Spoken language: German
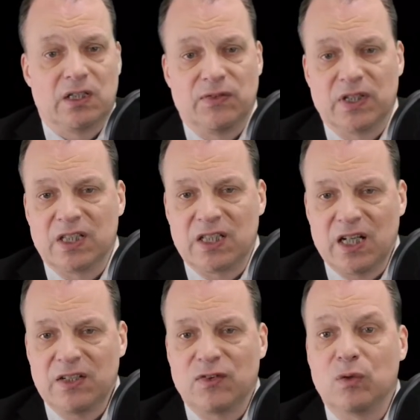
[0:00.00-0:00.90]
Es wird
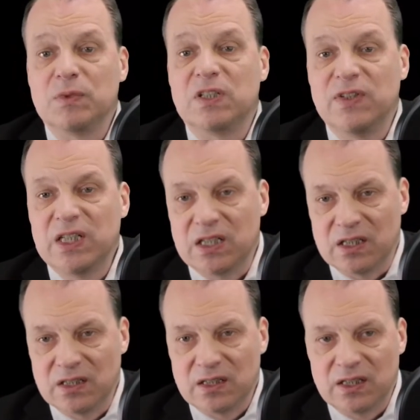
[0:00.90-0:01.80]
gezeigt, warum es
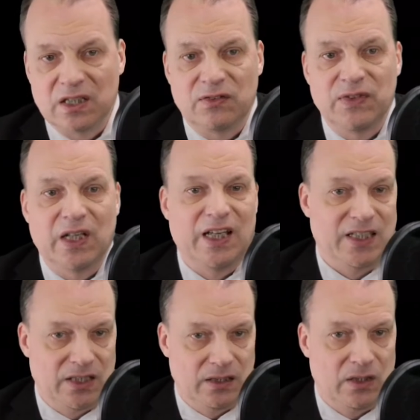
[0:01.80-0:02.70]
wichtig ist, dass wir
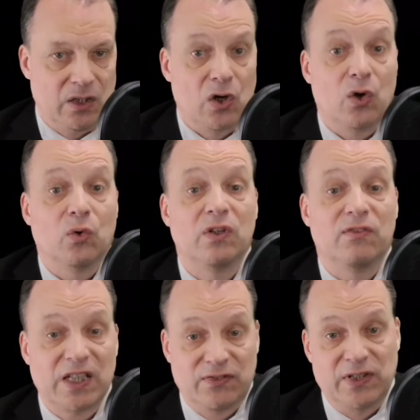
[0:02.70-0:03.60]
essen
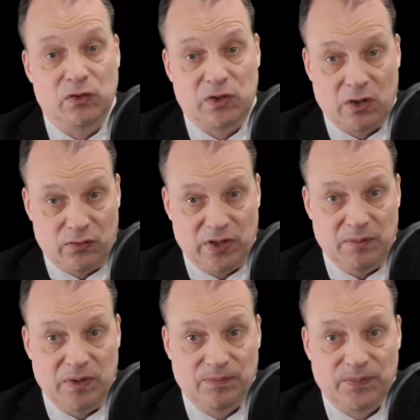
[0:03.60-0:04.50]
und was wir in uns
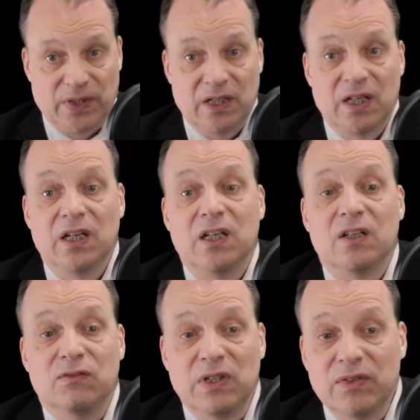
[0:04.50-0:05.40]
aufnehmen.
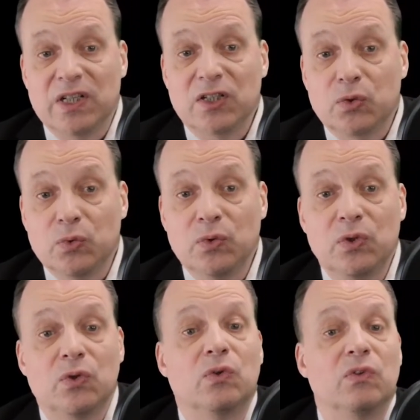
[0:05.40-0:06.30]
Wie wir das
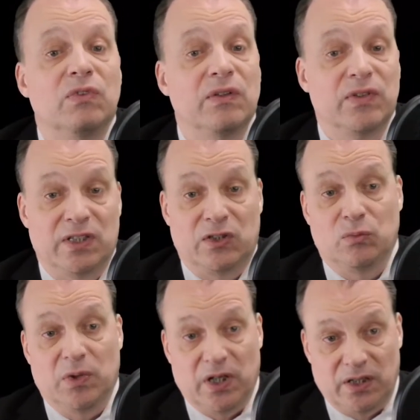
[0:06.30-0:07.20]
tun und wie wir es
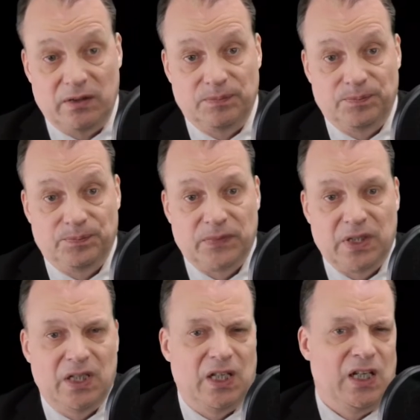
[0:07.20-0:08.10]
zubereiten.
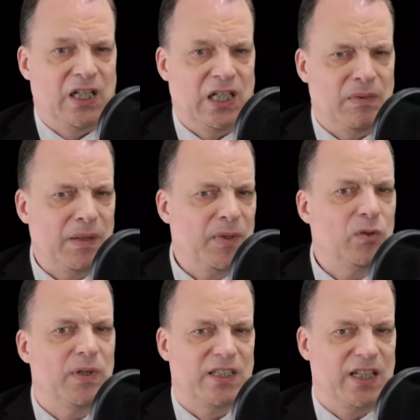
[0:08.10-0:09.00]
Je mehr
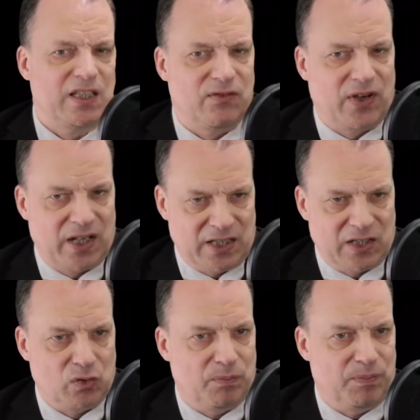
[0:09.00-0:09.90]
man über das Essen weiß,
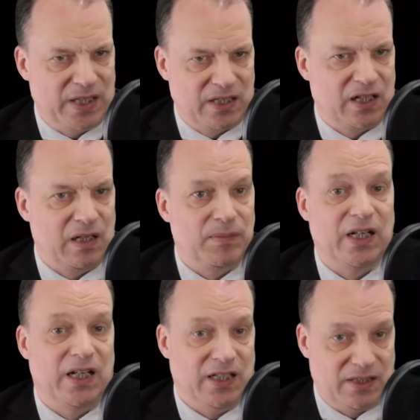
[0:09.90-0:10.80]
desto besser kann
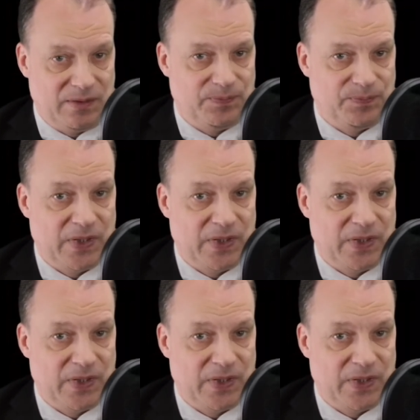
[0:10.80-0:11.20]
man essen.